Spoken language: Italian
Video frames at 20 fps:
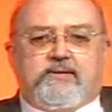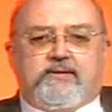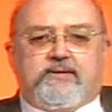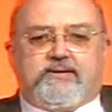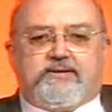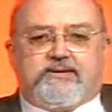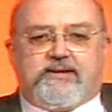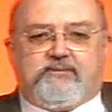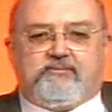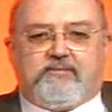
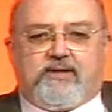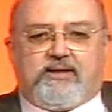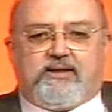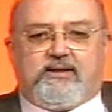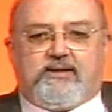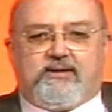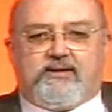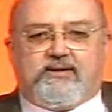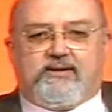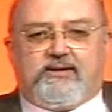
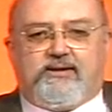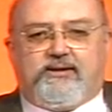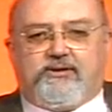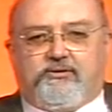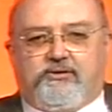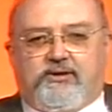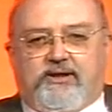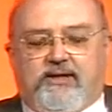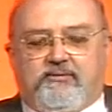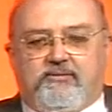Zeman
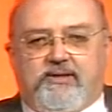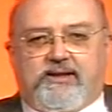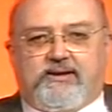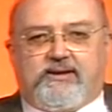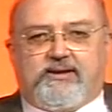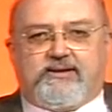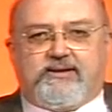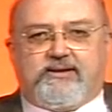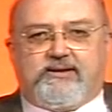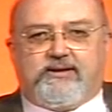
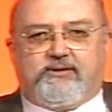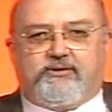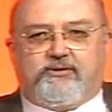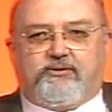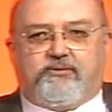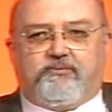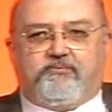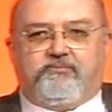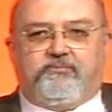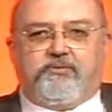ironicamente si è
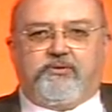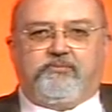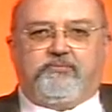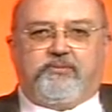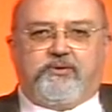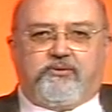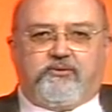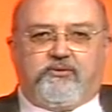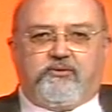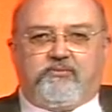detto più
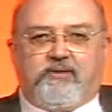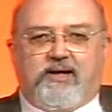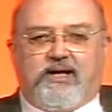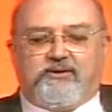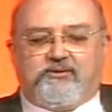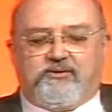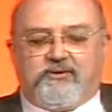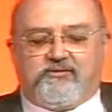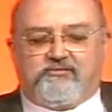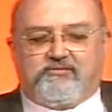preoccupato
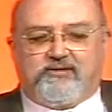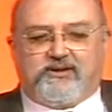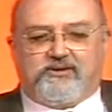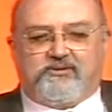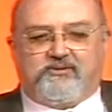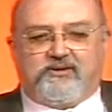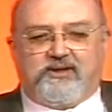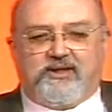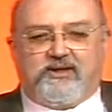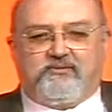del
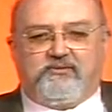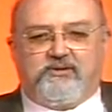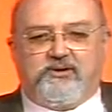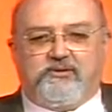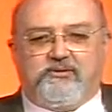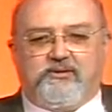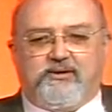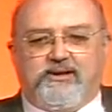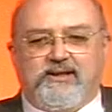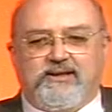fatto che è
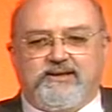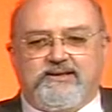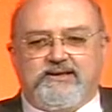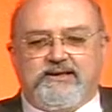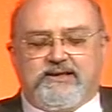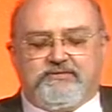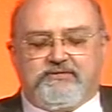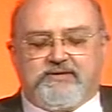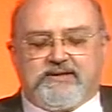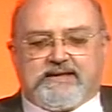quinto in
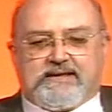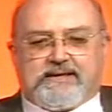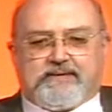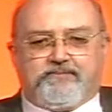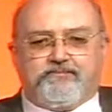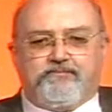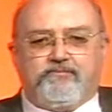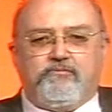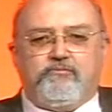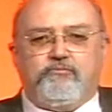classifica,
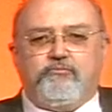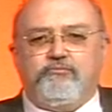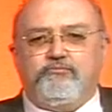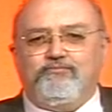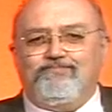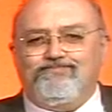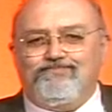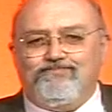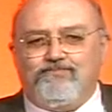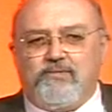
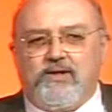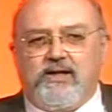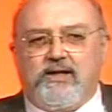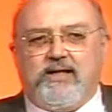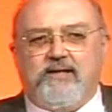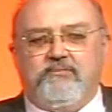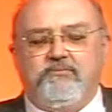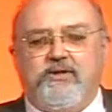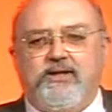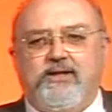il
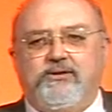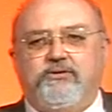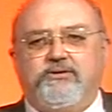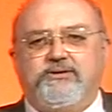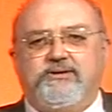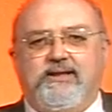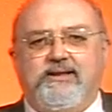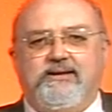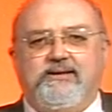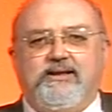campionato
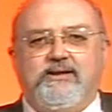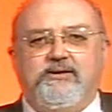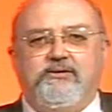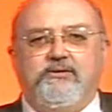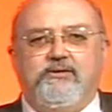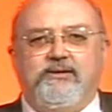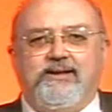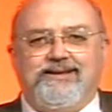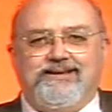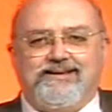sta
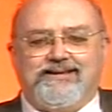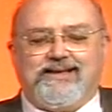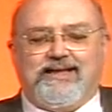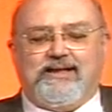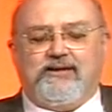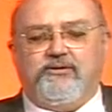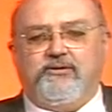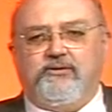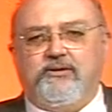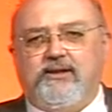
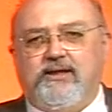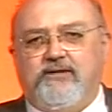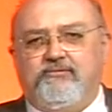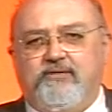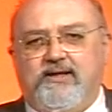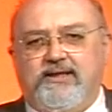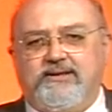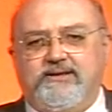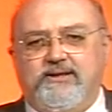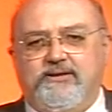entrando nella
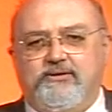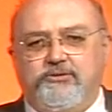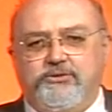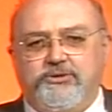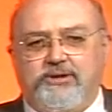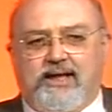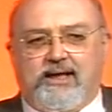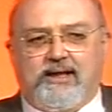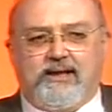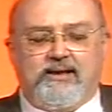fase
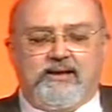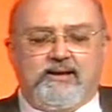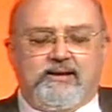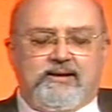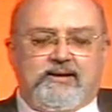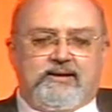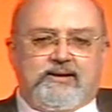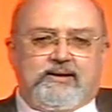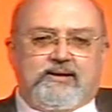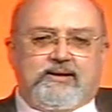cruciale.
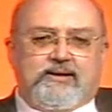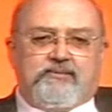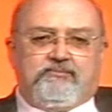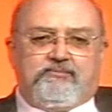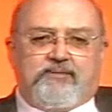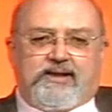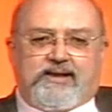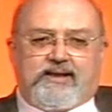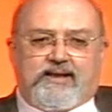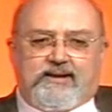
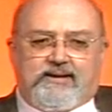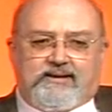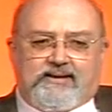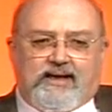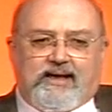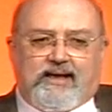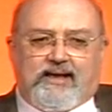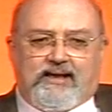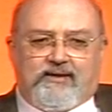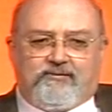Per
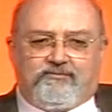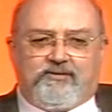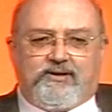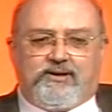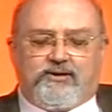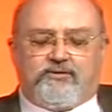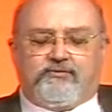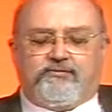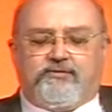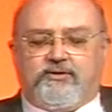carità, è
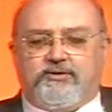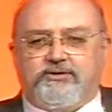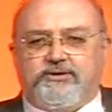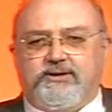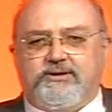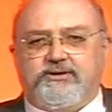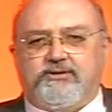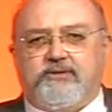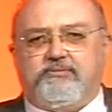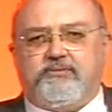vero, Foggia
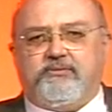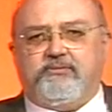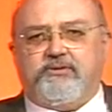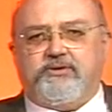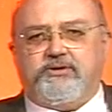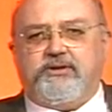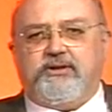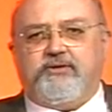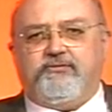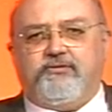in zona
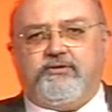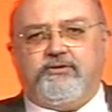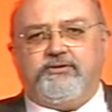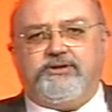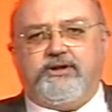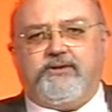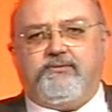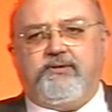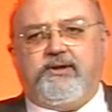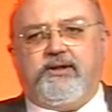promozione,
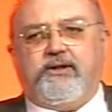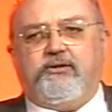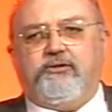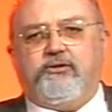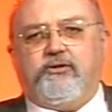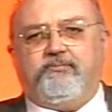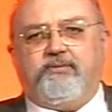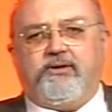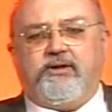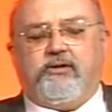Foggia
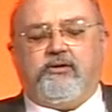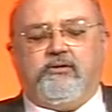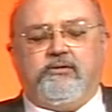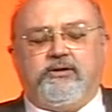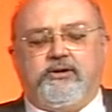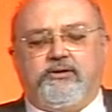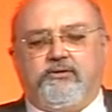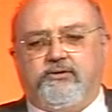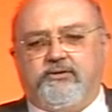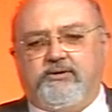quinto, però
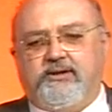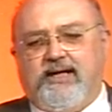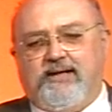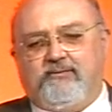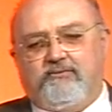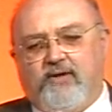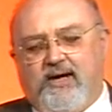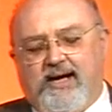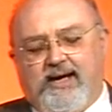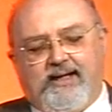
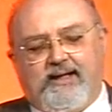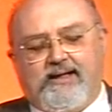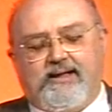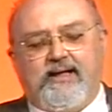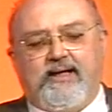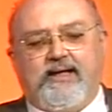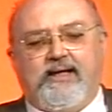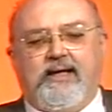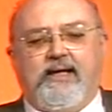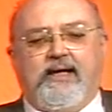ricordiamo
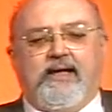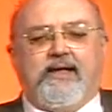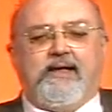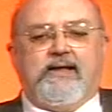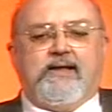anche che